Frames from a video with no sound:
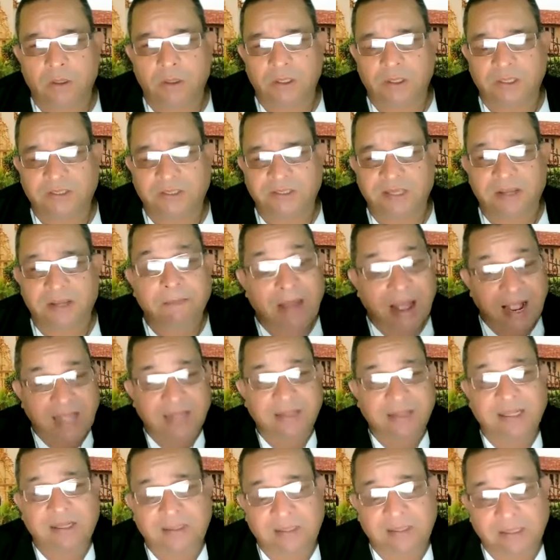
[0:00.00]
eh, se van
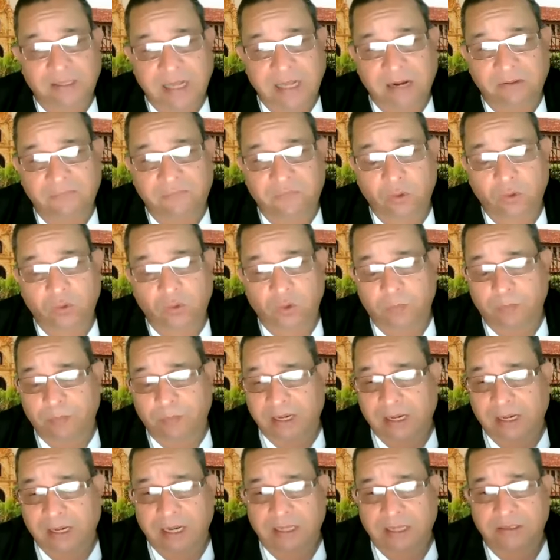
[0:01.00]
a destinar fondos
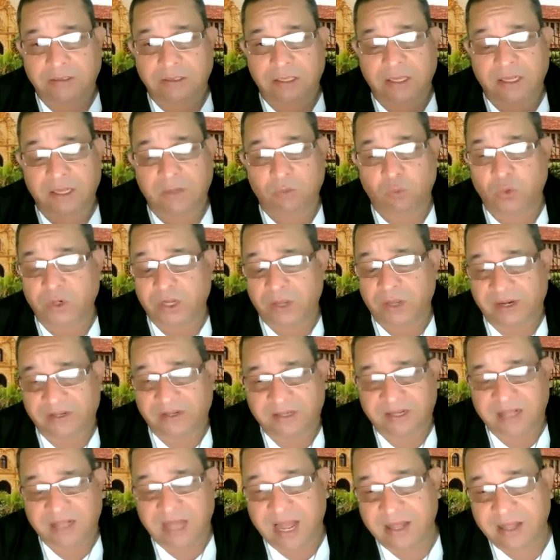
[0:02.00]
para las
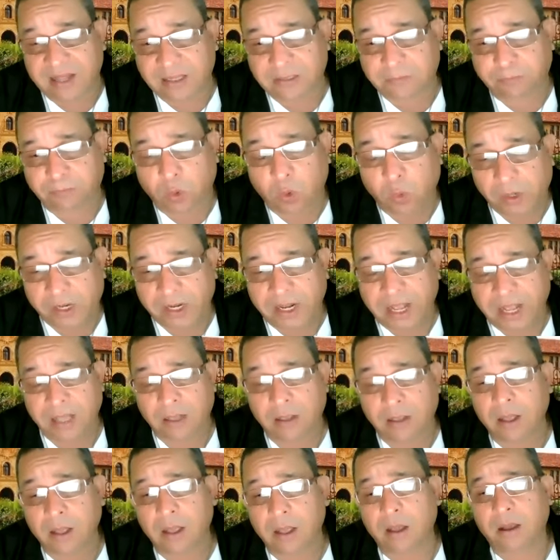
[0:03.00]
universidades públicas,
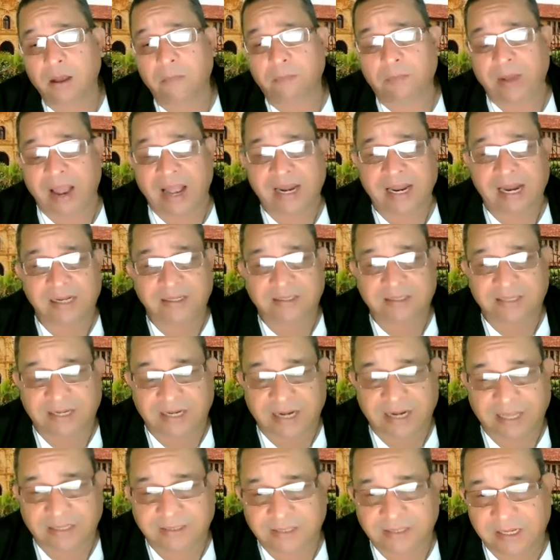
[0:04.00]
para el
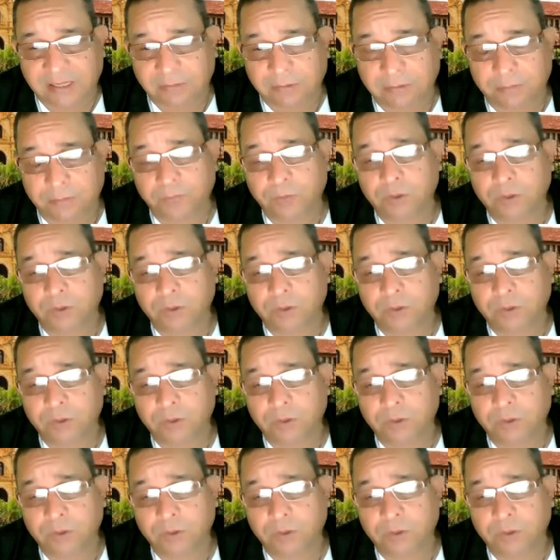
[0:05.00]
SENACIC,